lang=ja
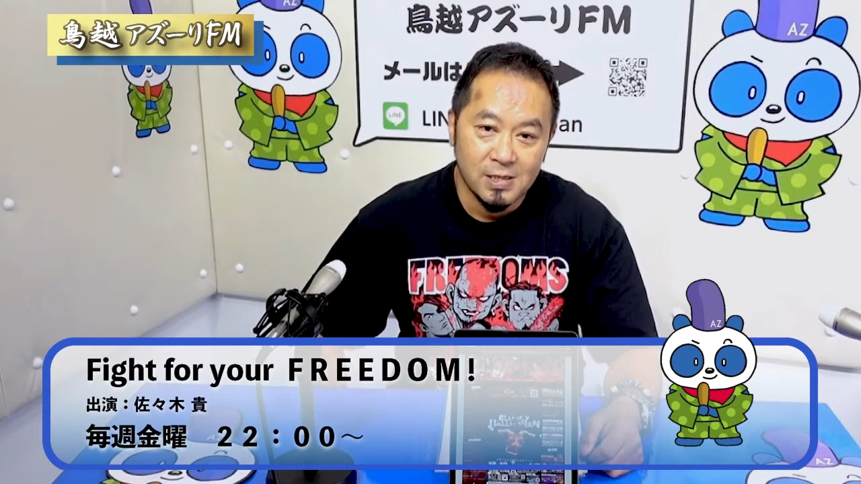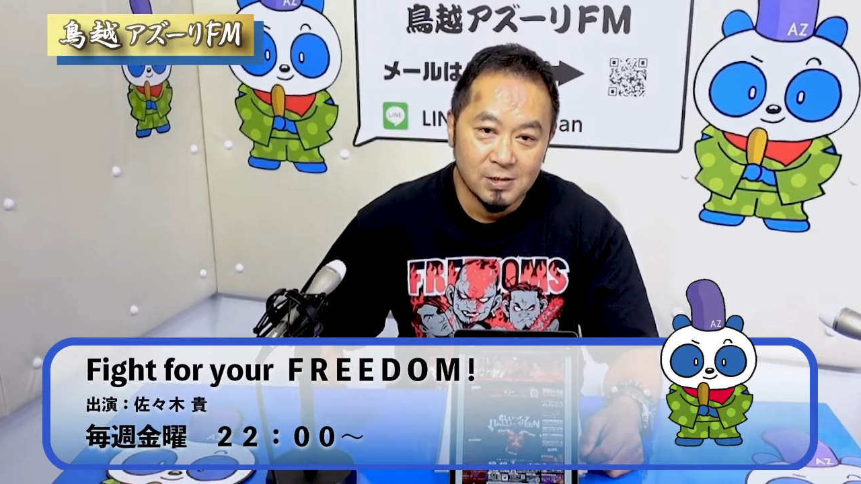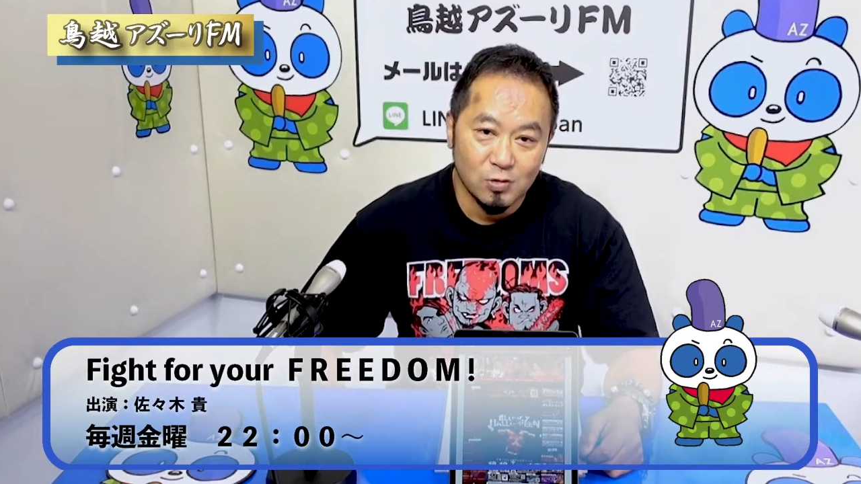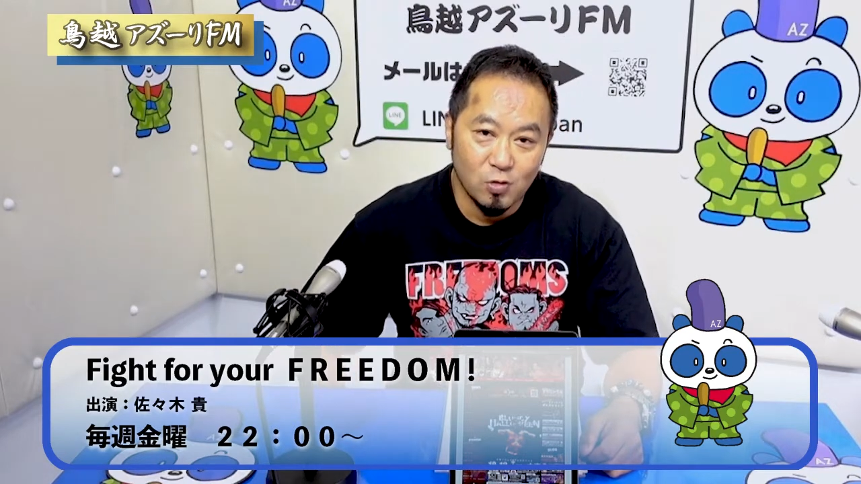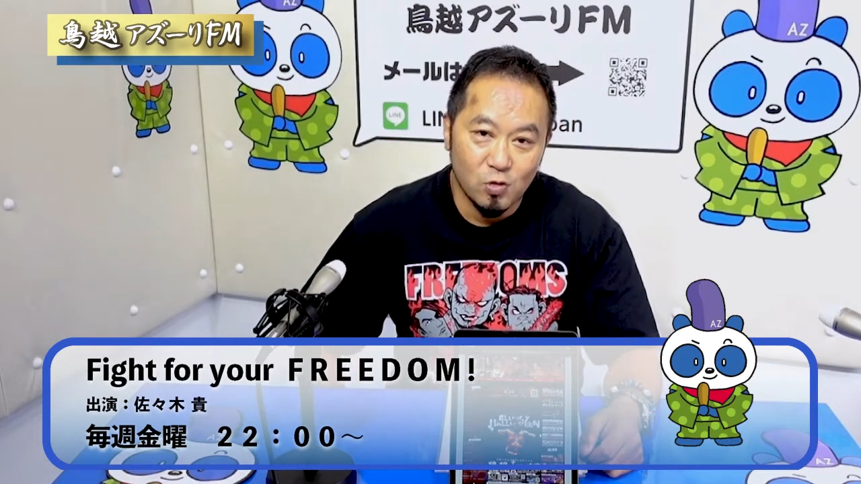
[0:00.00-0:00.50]

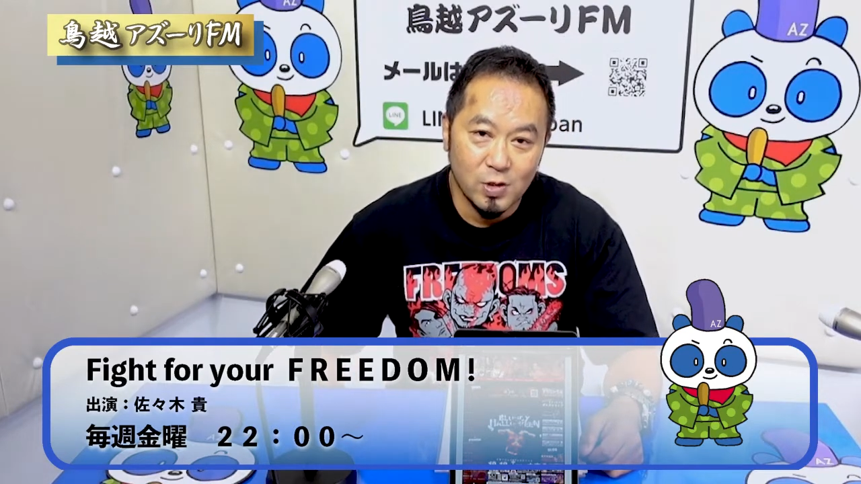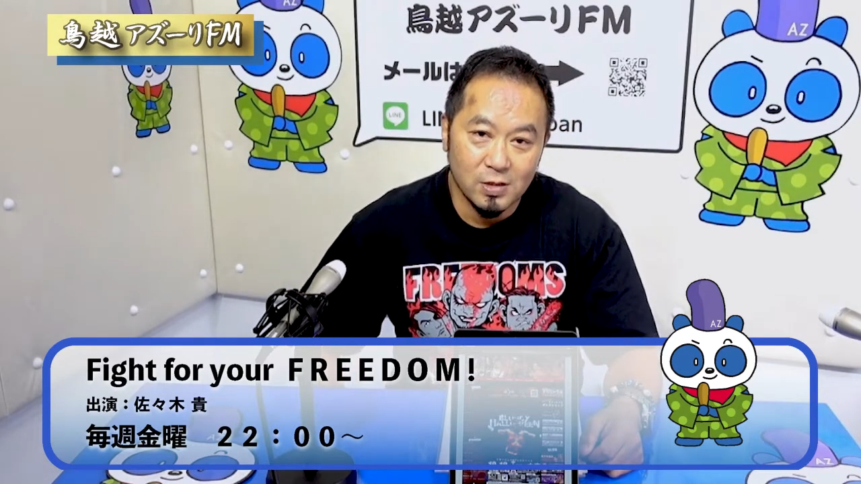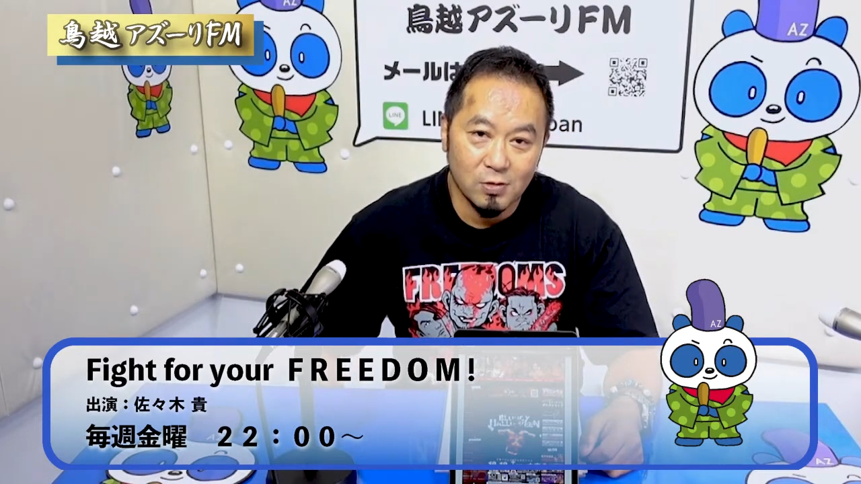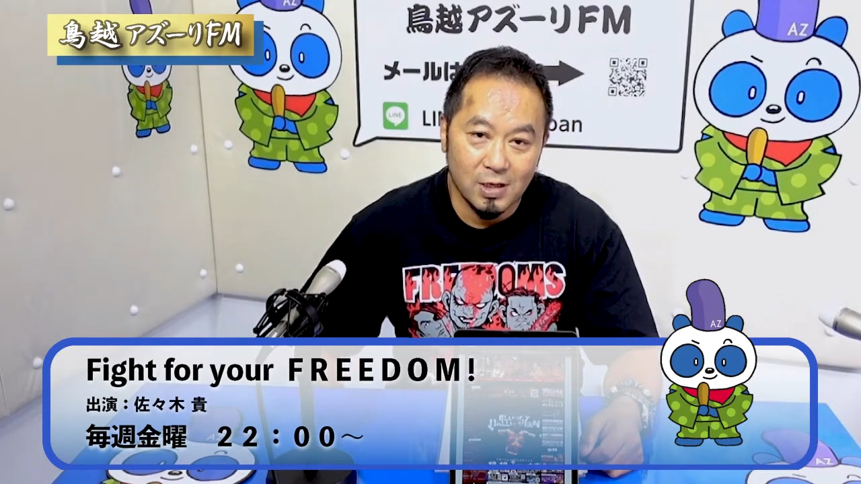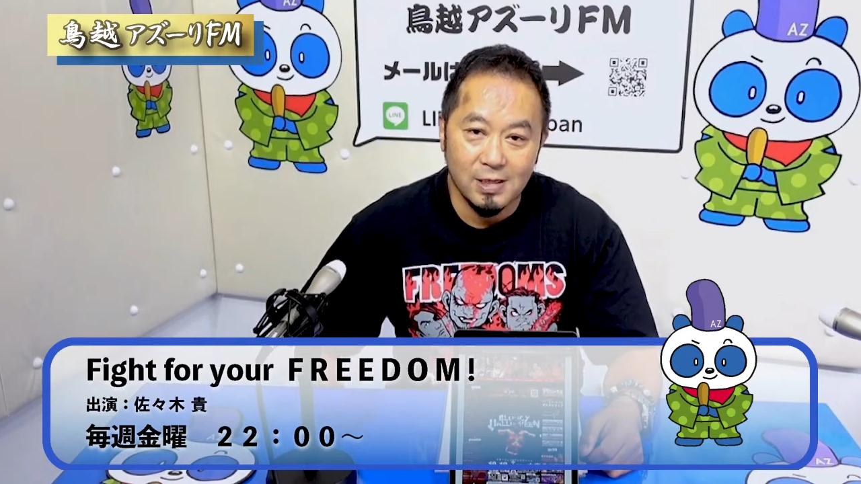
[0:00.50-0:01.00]
その応援
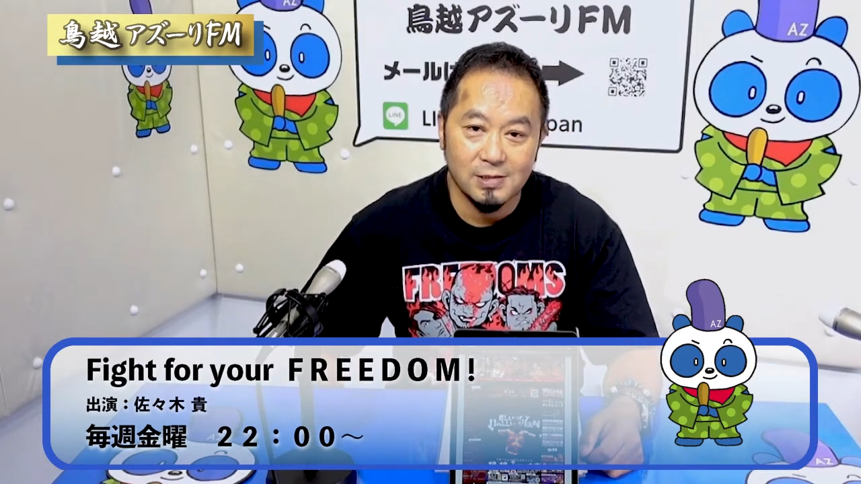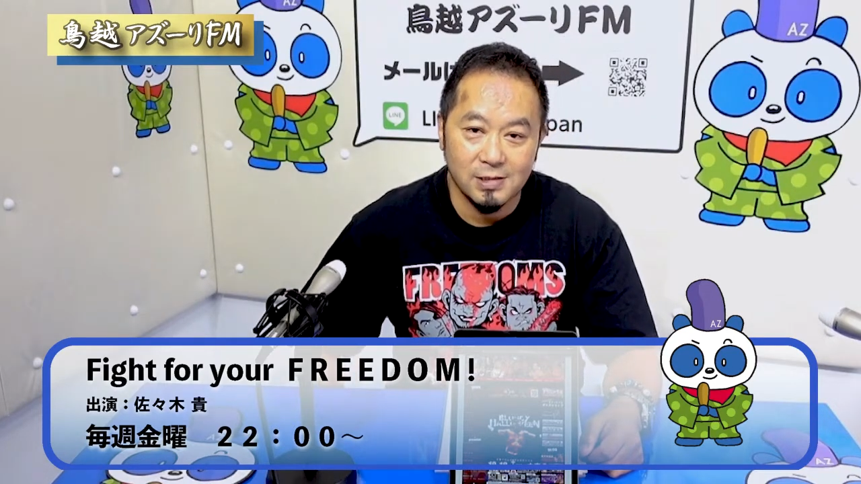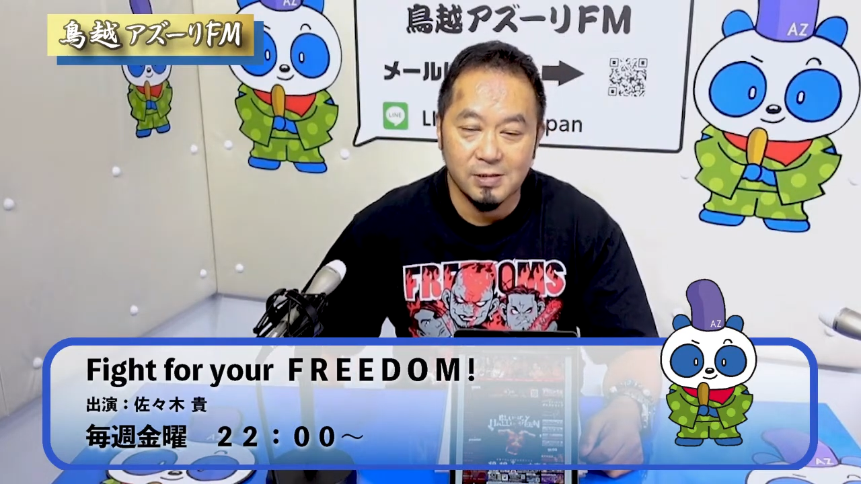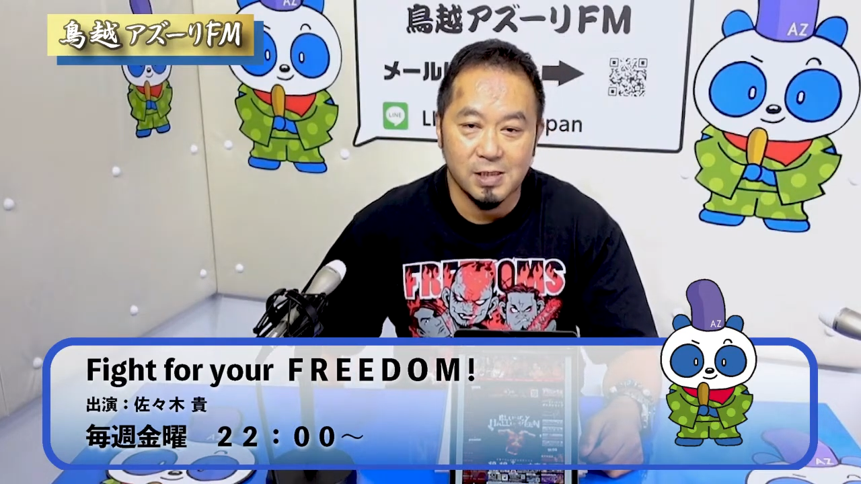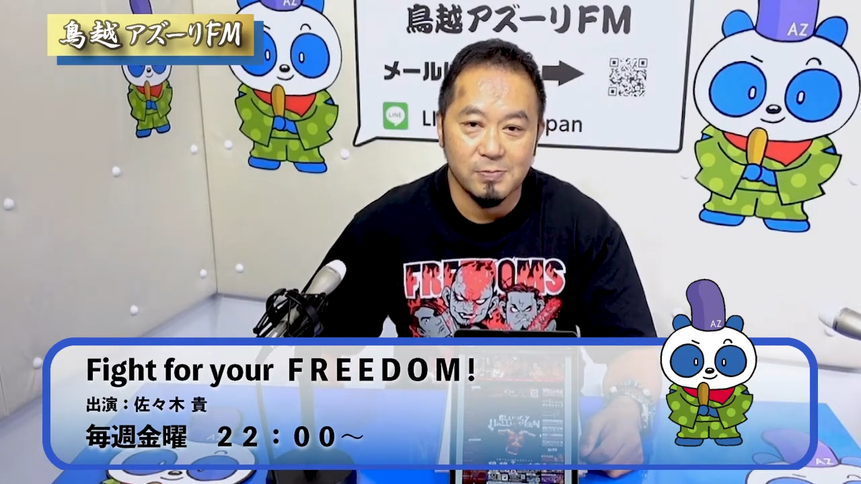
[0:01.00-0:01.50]
の会、ぜ
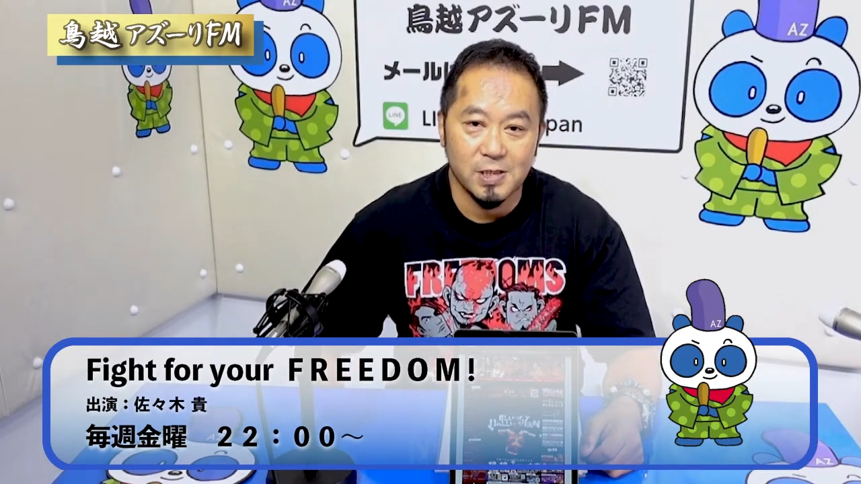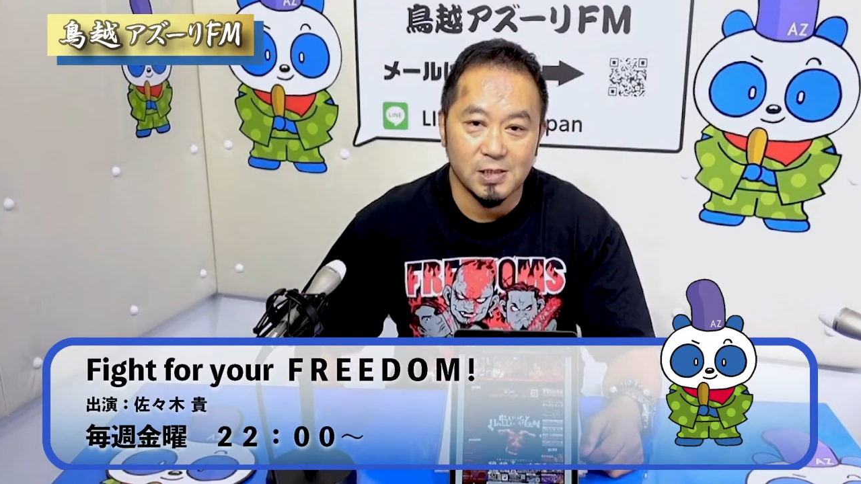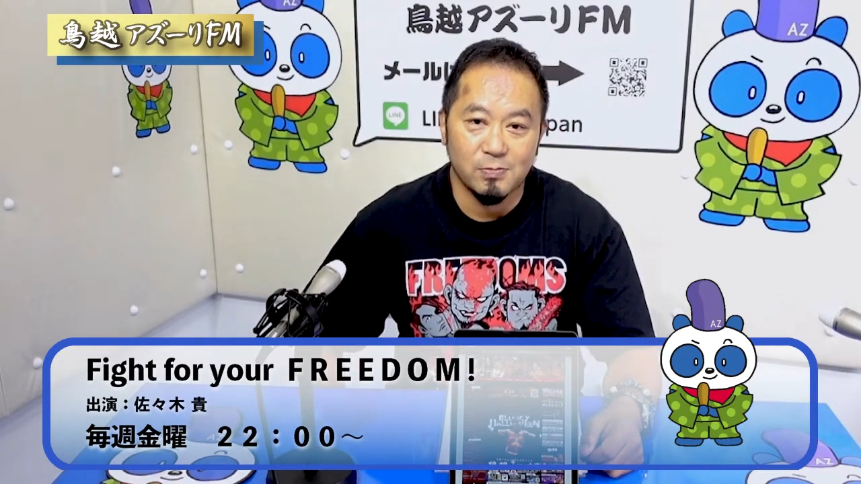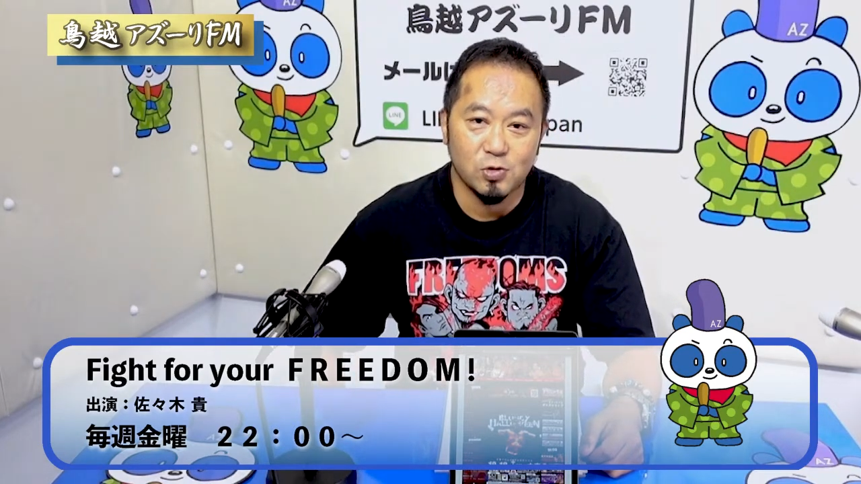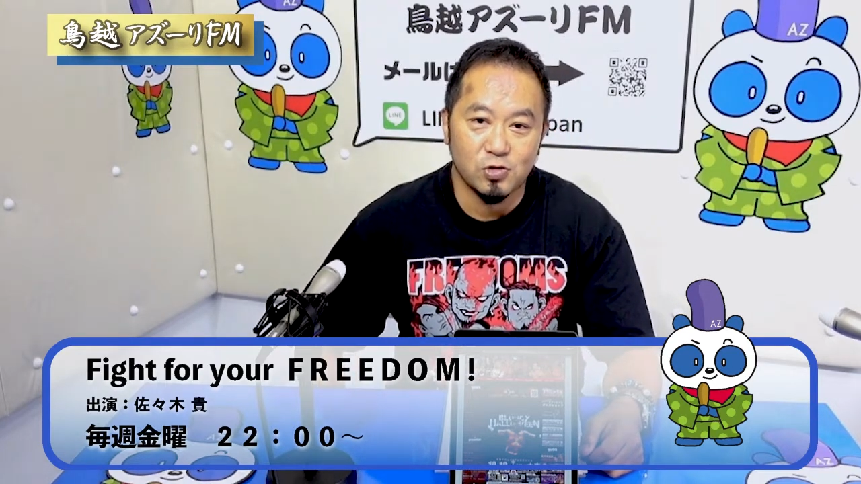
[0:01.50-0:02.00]
ひぜひ皆さ
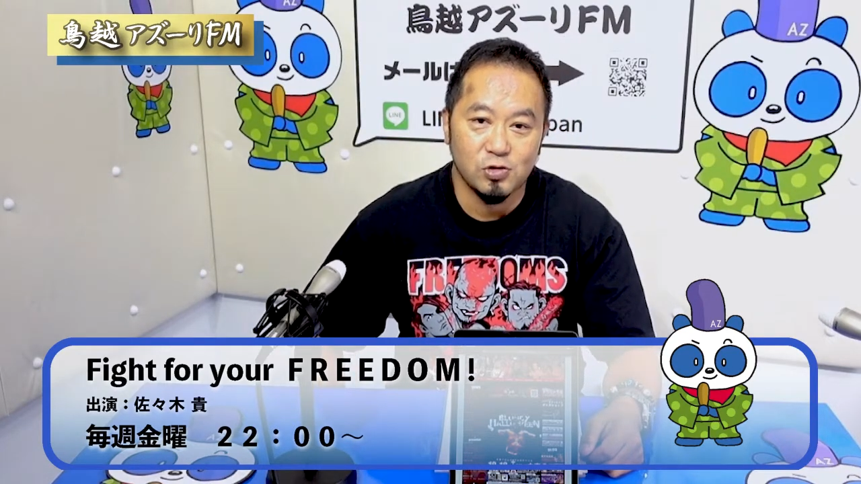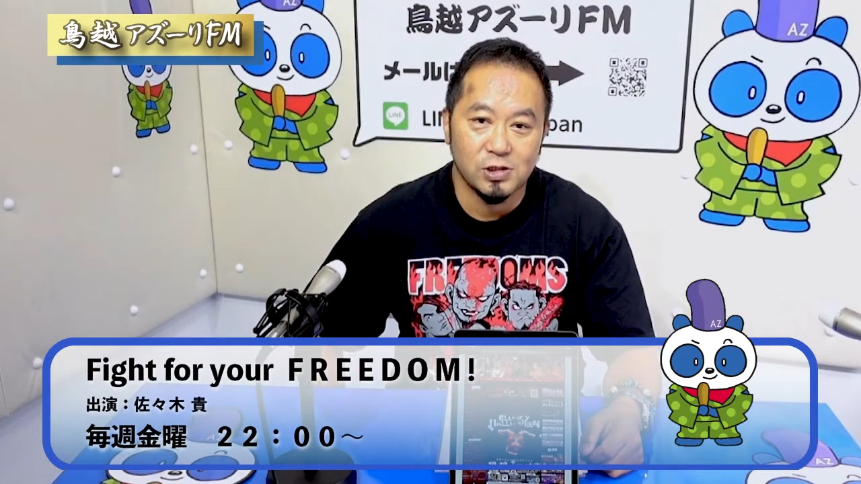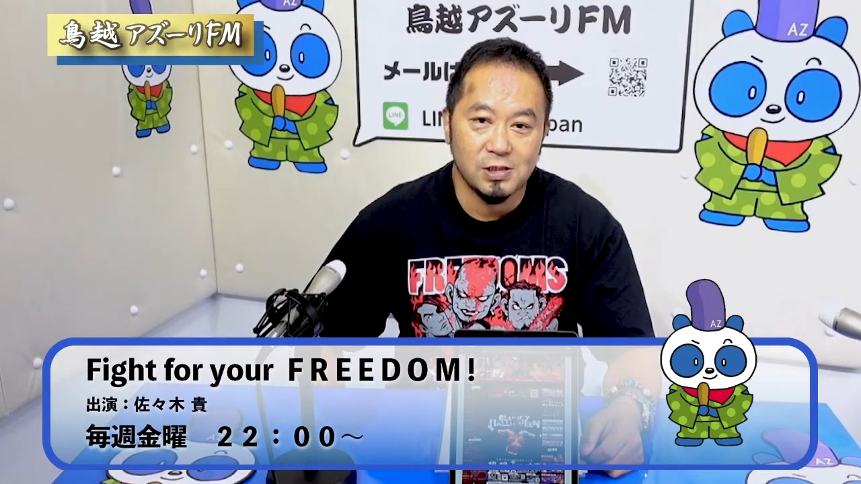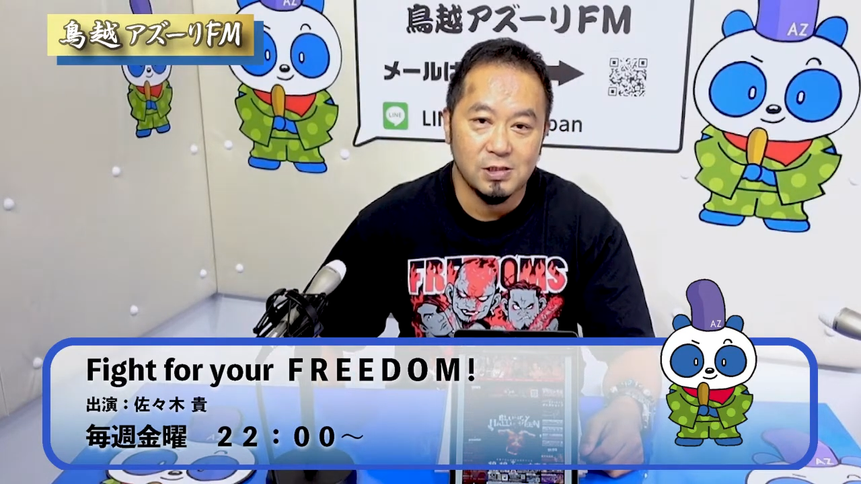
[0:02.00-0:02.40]
ん募集し、